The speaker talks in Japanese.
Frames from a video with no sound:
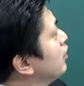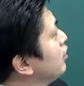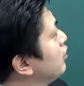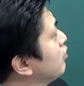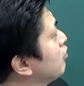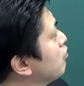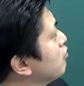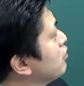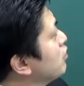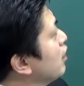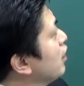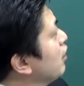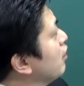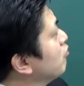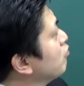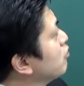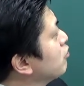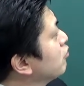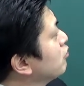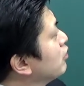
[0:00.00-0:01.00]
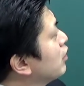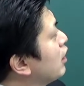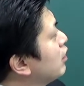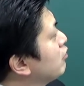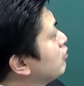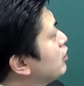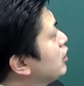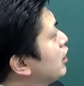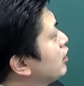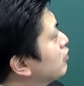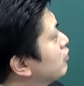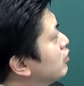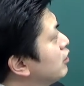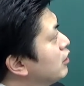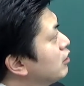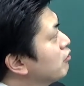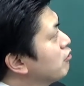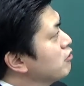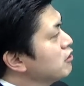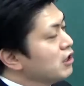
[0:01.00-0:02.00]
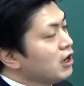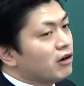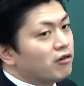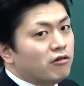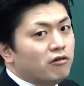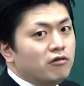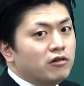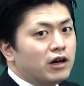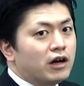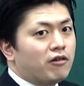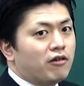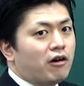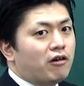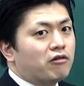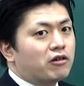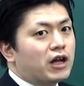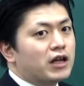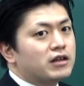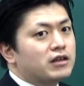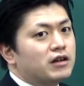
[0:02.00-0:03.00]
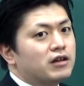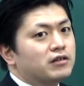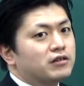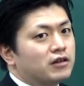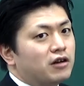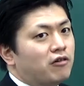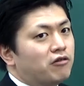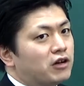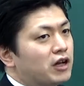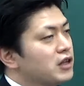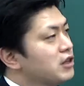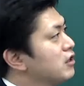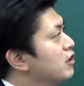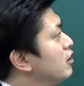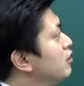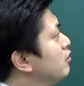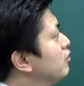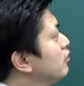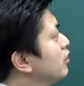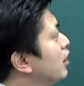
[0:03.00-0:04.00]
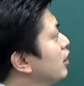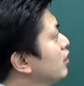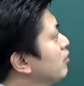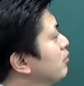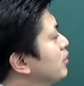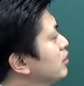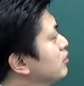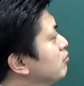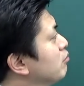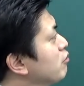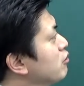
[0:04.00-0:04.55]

そして腐食がある200人、こちら今回は同じですね、同じ人数になってます。